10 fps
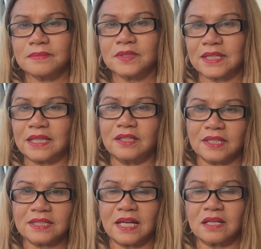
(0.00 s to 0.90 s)
nó đã tiền
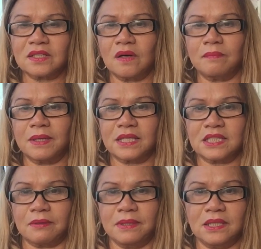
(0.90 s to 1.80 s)
khách sạn cho mà khách
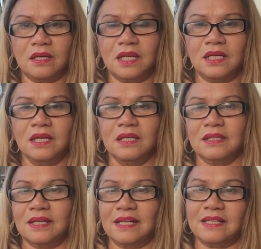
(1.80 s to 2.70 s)
sạn bây giờ là
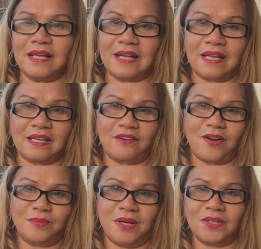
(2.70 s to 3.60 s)
đã, đã, đã đặt
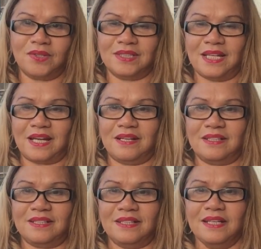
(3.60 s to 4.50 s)
phòng hết rồi người ta đặt
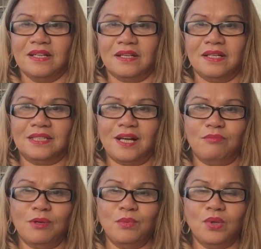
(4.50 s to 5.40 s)
hết á. người ta
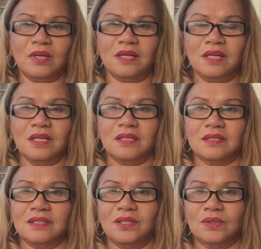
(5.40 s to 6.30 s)
không có muốn ờ,
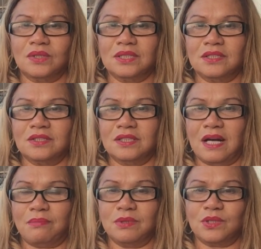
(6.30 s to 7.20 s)
vô tới tới trường
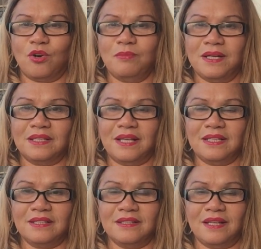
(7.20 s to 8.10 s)
học có chỗ mà
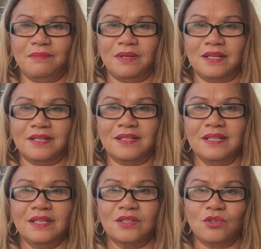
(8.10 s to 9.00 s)
để để mà
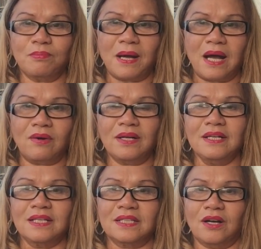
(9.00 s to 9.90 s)
trốn bão á
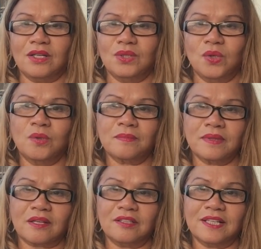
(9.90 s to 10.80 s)
thì họ vô
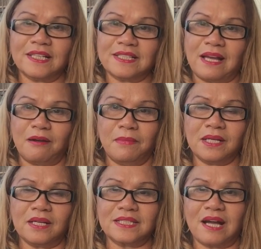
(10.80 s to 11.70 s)
có những khách sạn
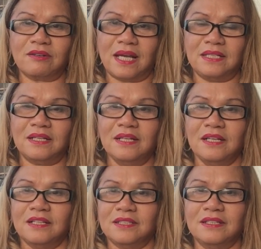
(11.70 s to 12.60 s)
mấy cất sau này đó
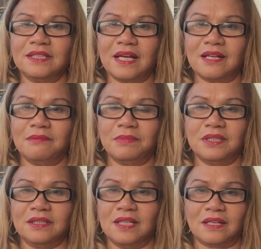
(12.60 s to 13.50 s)
vững chắc lắm
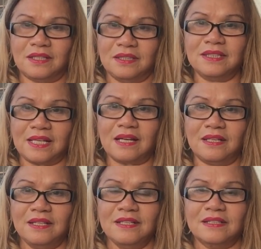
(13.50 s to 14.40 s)
những thiệt là vững chắc
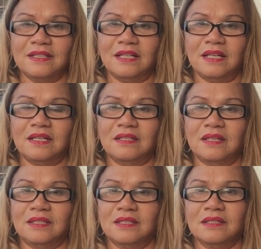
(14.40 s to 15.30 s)
á thì là
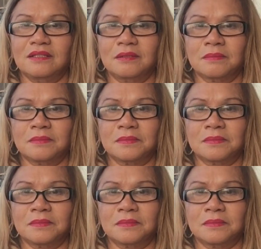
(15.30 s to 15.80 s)
là những người